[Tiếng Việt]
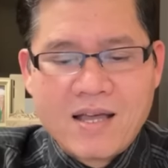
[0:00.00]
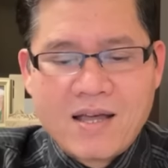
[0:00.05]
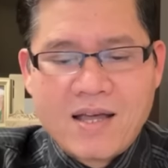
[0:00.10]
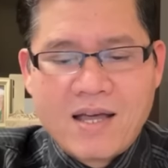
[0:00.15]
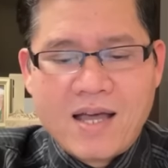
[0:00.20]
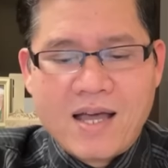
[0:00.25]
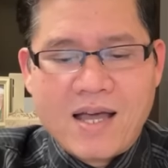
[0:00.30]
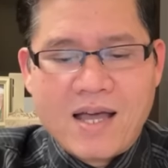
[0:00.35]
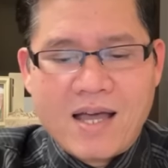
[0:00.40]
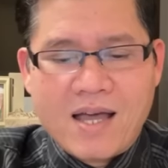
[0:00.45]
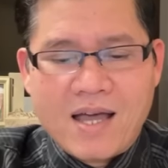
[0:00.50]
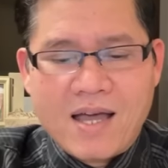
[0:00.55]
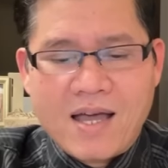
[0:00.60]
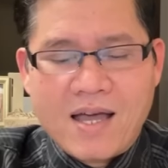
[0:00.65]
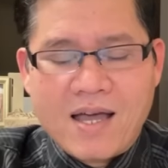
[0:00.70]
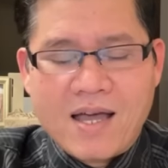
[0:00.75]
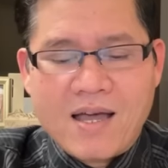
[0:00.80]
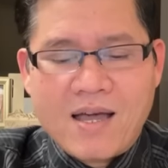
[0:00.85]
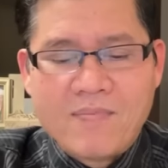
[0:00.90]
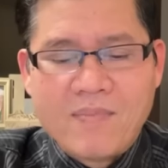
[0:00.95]

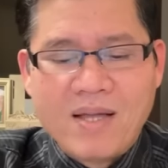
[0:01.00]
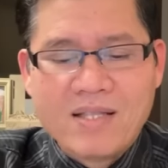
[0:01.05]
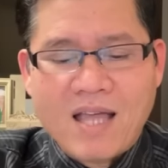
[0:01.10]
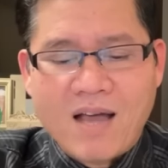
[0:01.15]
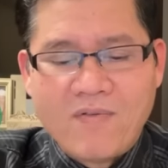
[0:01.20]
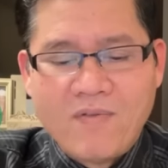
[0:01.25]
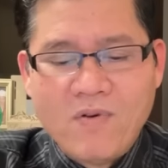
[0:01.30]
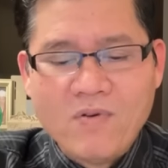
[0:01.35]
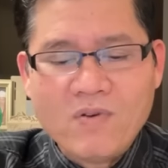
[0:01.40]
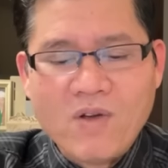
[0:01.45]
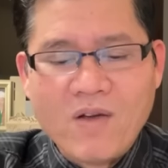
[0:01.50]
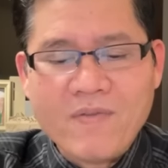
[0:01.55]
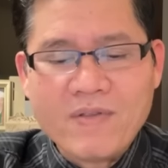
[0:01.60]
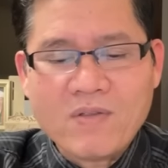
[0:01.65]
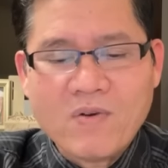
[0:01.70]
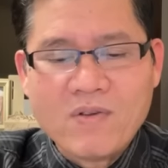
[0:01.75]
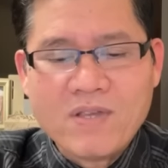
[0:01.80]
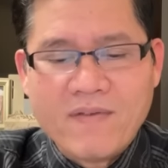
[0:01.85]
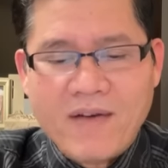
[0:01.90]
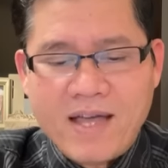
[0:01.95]
à, bên Thảo Vũ nói với
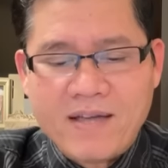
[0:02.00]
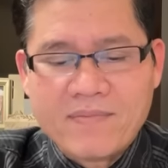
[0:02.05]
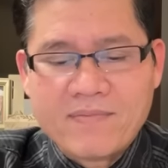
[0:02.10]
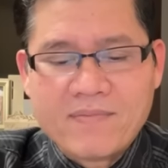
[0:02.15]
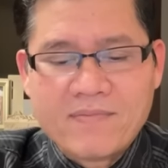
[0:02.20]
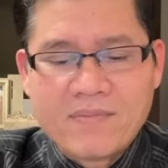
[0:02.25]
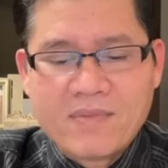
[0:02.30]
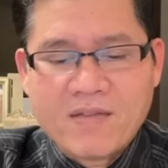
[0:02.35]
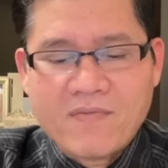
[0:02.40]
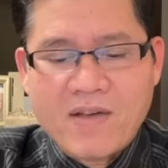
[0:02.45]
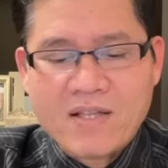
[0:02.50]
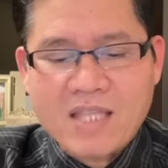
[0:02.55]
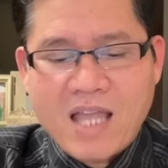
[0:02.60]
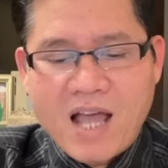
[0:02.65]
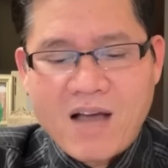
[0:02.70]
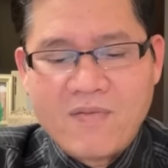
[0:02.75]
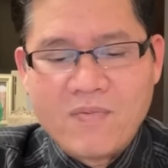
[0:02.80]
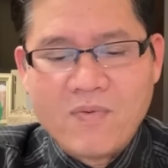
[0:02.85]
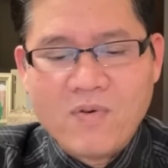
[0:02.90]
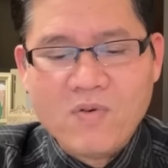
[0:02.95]
tôi như vậy và
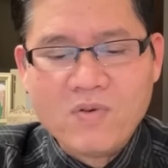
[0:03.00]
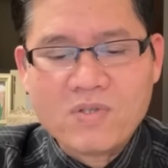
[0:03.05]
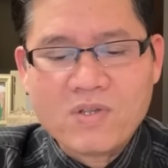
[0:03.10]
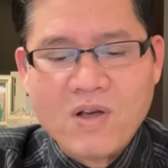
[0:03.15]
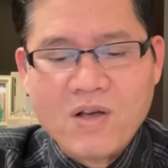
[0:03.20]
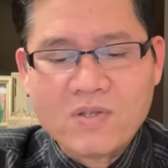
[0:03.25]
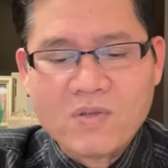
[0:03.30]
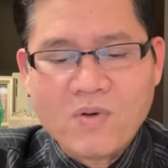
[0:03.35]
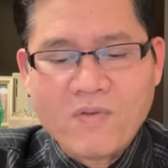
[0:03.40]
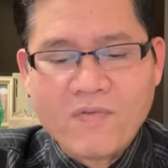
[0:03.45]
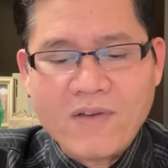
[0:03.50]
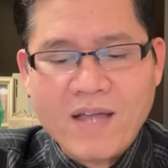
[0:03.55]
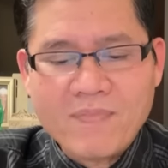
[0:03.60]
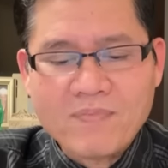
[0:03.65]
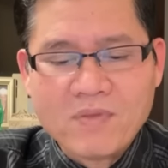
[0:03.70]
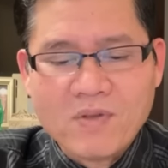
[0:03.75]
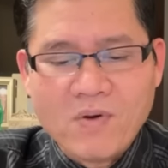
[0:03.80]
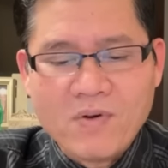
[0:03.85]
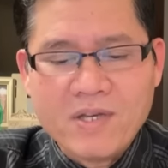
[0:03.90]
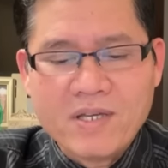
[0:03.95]
Thảo Vũ cho tôi phép
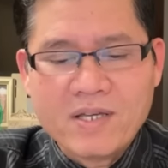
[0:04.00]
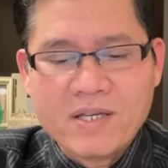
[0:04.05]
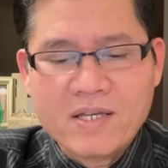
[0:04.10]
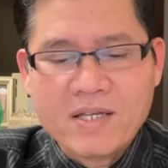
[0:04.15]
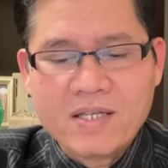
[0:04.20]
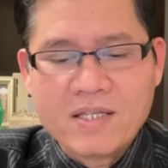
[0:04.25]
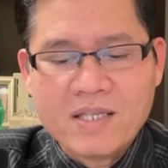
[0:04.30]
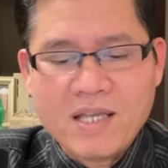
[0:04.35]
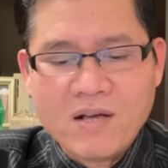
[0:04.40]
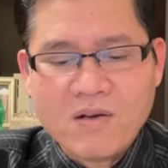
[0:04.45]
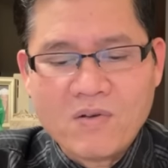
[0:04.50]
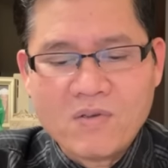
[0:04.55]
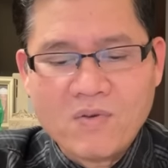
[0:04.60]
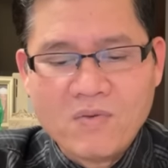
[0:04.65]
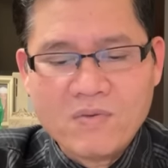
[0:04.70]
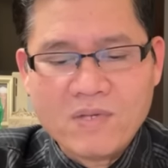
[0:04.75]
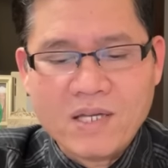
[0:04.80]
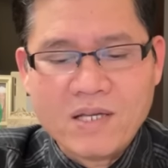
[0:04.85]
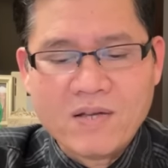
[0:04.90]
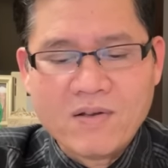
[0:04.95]
tôi nha cô chú
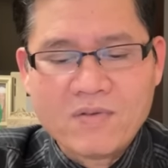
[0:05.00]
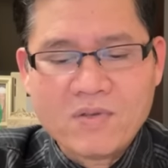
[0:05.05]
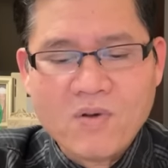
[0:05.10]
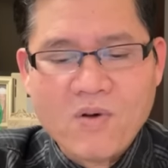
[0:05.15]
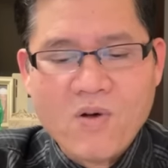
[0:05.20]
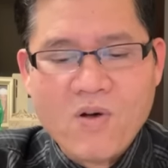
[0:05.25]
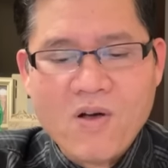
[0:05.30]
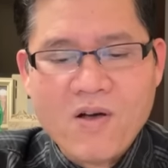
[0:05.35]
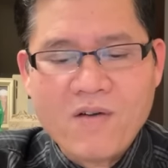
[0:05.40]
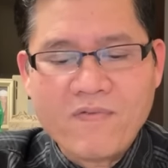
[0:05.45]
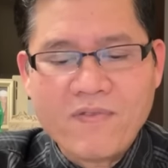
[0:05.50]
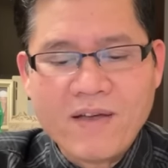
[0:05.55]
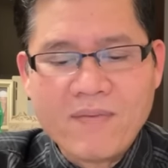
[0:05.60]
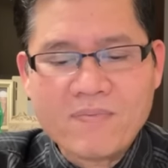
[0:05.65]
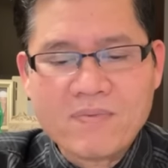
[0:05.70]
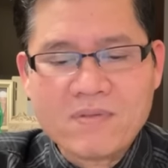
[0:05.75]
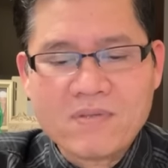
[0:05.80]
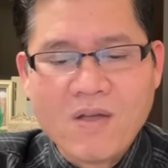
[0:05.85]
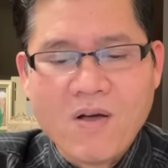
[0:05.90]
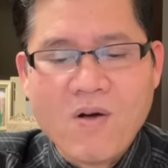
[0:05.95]
anh chị cho phép
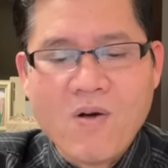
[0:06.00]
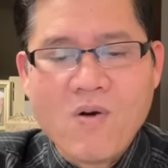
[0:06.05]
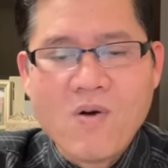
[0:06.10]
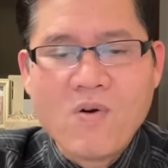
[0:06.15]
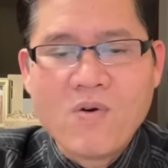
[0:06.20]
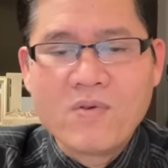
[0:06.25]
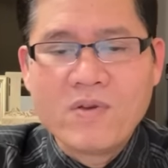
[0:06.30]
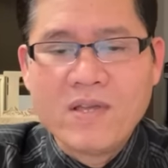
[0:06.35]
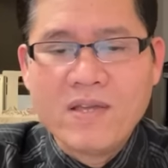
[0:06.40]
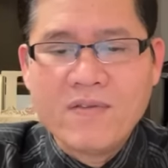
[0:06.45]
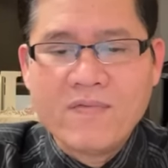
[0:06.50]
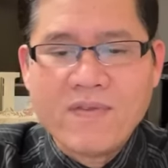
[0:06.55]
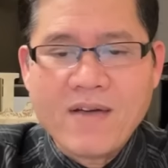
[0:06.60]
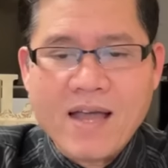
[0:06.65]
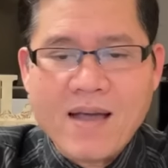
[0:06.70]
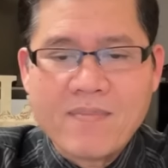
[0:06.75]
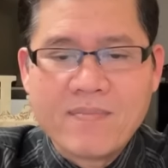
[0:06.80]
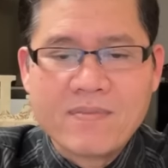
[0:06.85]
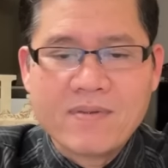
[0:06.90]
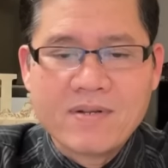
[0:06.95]
Tony
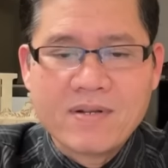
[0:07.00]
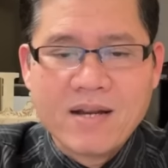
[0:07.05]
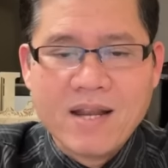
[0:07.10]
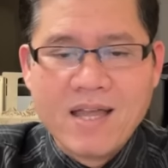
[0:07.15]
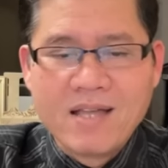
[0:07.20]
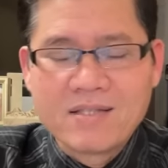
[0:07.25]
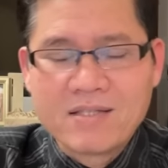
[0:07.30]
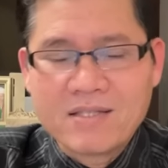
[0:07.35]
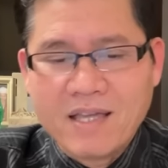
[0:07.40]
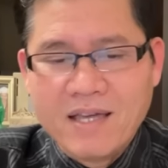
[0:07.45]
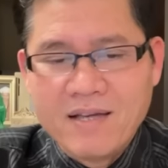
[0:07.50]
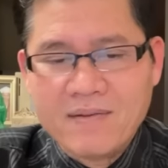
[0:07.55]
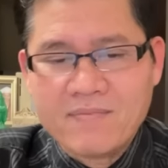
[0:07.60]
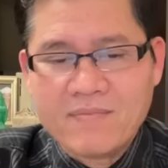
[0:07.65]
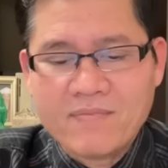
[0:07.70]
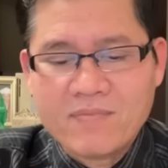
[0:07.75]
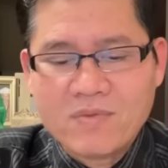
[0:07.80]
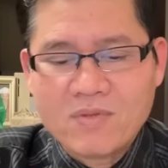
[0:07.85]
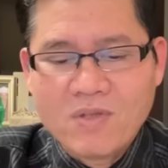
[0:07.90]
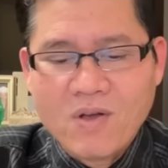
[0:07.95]
Phạm lên tiếng
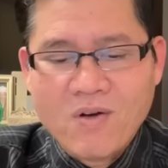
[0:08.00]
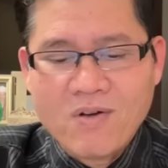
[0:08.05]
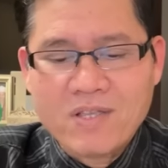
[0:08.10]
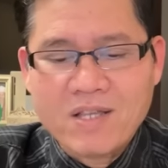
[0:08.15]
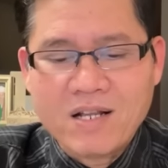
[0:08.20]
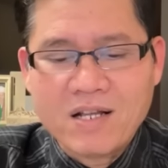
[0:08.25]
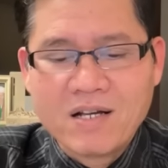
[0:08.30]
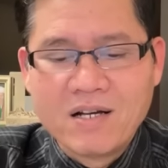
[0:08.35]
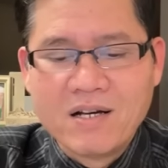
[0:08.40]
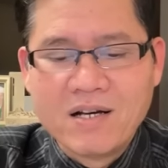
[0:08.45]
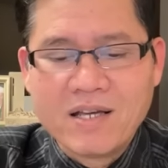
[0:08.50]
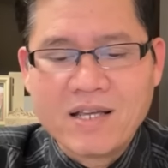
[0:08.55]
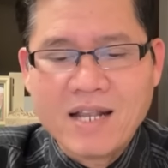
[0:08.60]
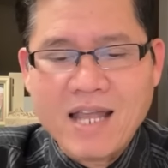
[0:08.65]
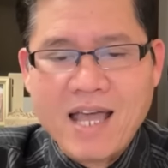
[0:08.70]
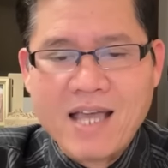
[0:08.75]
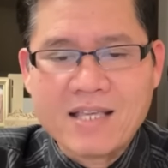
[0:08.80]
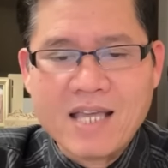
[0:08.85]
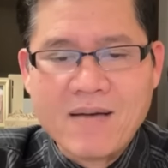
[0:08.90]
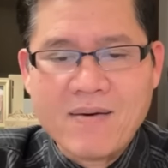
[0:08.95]
tôi là người
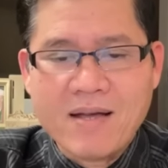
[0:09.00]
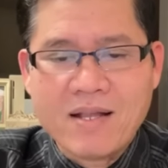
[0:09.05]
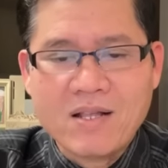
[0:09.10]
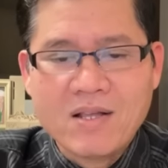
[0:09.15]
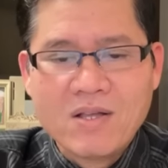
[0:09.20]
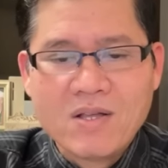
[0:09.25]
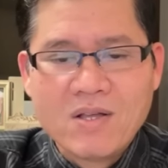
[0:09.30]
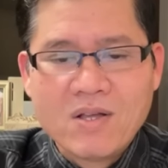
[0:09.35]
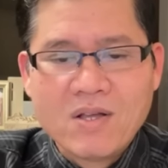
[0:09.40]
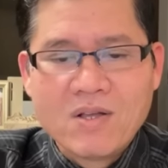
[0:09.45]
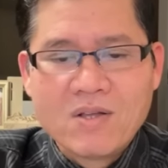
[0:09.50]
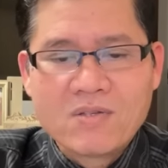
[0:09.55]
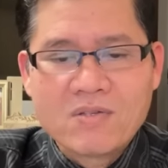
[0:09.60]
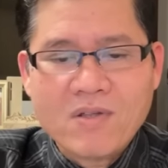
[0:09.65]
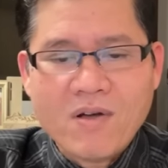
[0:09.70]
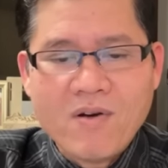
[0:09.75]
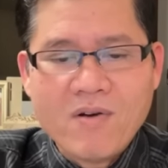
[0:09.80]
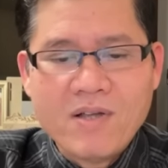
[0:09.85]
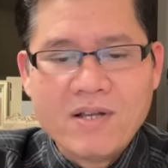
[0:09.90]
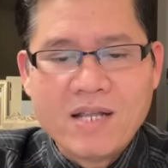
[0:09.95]
là sao ạ
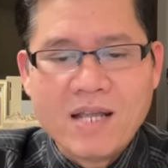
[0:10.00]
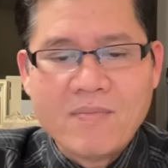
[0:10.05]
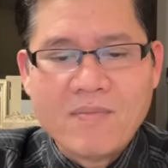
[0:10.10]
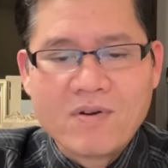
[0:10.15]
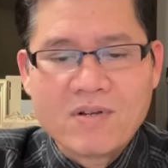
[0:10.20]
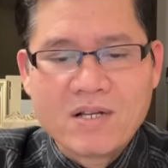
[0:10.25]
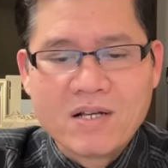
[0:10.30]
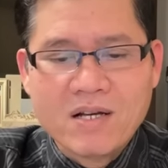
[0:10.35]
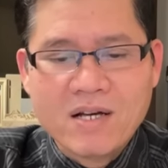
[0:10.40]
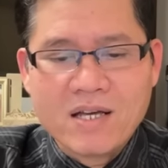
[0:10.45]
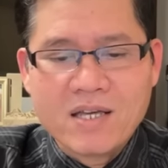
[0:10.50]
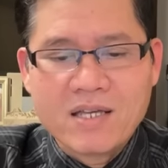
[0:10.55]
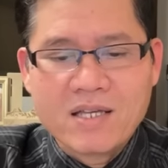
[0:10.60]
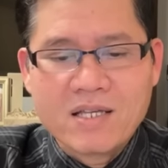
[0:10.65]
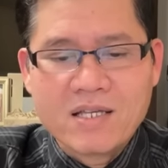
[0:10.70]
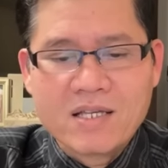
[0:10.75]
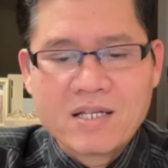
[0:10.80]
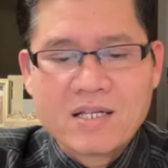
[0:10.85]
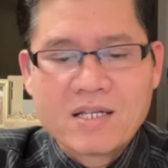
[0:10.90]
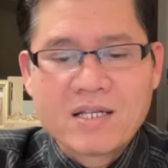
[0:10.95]
tôi là một người
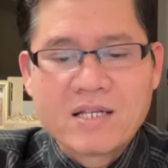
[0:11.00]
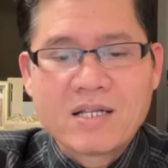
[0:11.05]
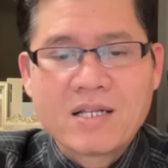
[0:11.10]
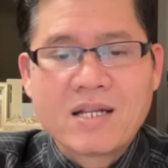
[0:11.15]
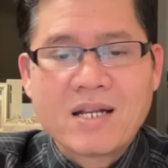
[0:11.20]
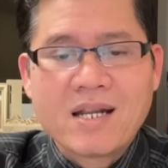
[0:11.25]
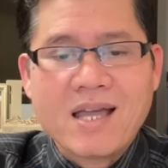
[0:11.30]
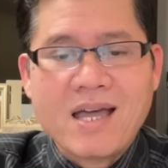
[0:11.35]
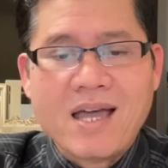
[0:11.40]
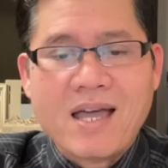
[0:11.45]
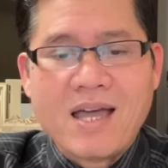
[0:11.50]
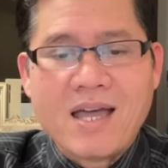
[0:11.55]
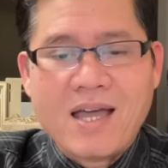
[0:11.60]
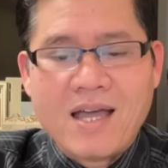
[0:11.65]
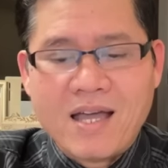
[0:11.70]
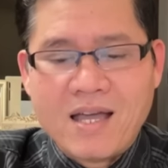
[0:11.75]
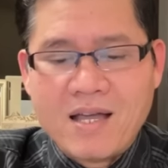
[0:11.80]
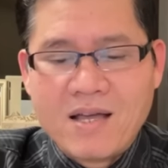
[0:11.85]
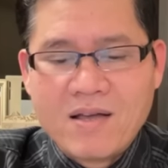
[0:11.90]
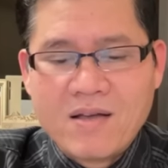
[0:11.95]

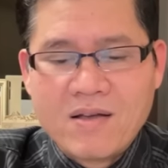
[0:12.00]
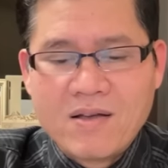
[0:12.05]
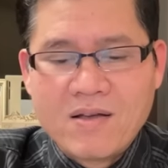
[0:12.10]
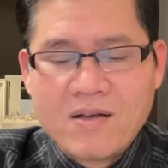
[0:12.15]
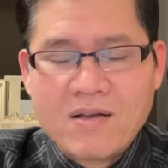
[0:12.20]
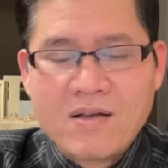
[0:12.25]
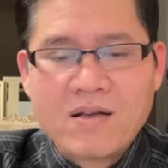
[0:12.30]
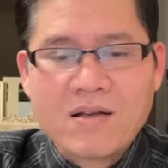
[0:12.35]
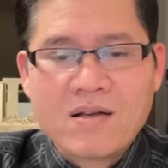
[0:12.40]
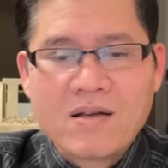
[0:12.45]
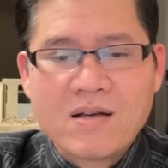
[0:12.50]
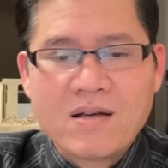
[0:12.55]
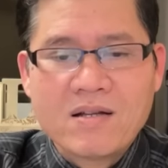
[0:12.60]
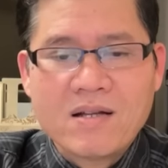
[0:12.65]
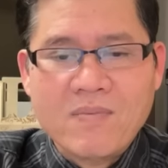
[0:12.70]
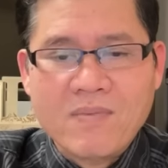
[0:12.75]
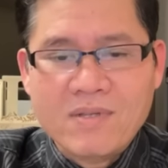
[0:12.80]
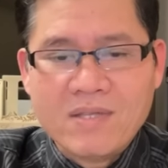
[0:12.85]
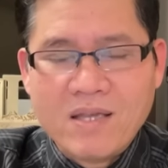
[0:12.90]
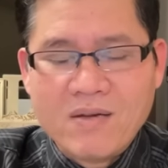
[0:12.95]
là à,
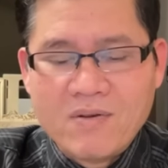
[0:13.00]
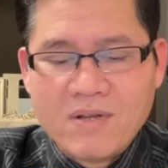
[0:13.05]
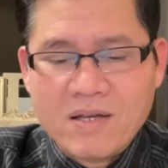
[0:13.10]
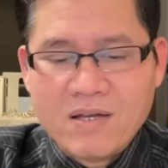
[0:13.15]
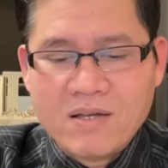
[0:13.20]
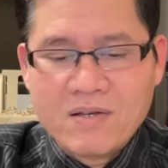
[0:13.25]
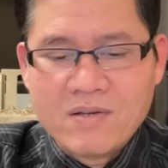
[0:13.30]
đâu mất tiêu rồi